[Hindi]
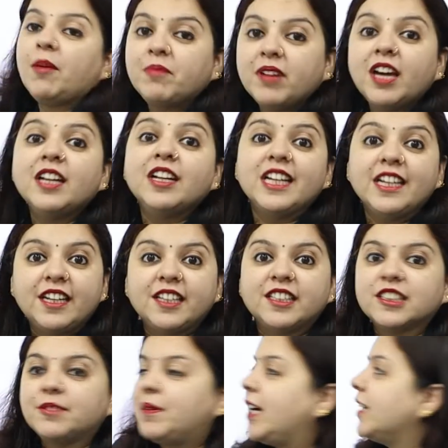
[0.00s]
अपना
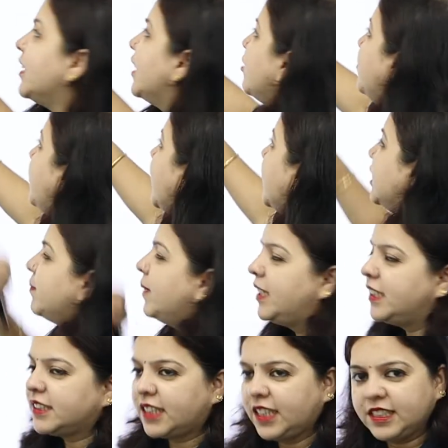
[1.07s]
इंटीजर्स पढ़ा था तो माइनस
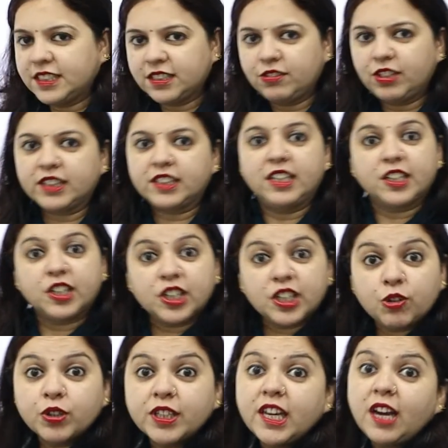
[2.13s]
माइनस कैंसिल हो जाते हैं लेकिन
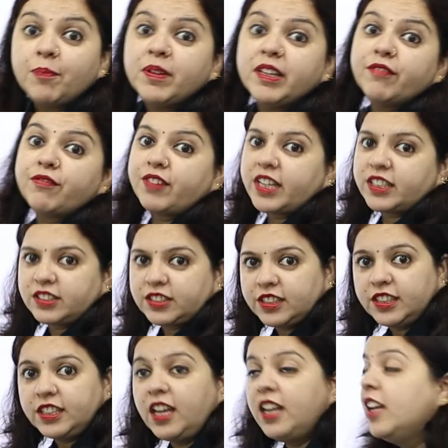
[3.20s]
क्योंकि यहाँ पे ये
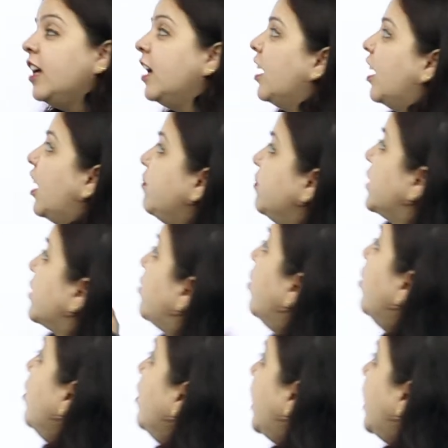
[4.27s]
फ्रैक्शन ही है हम इसको